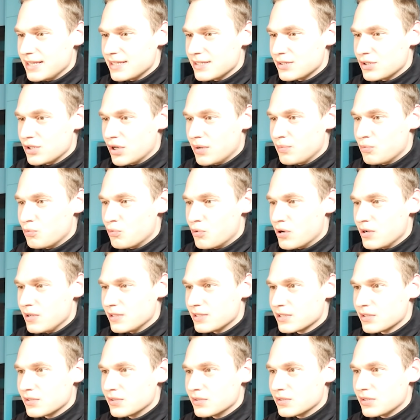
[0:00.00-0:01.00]
Stop
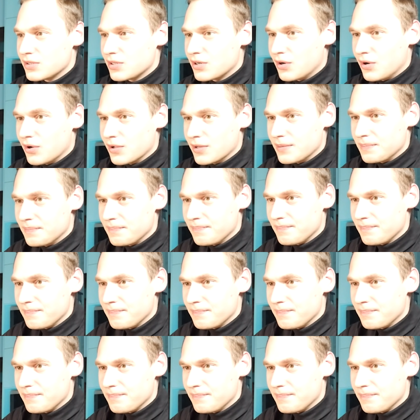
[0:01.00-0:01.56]
World Control.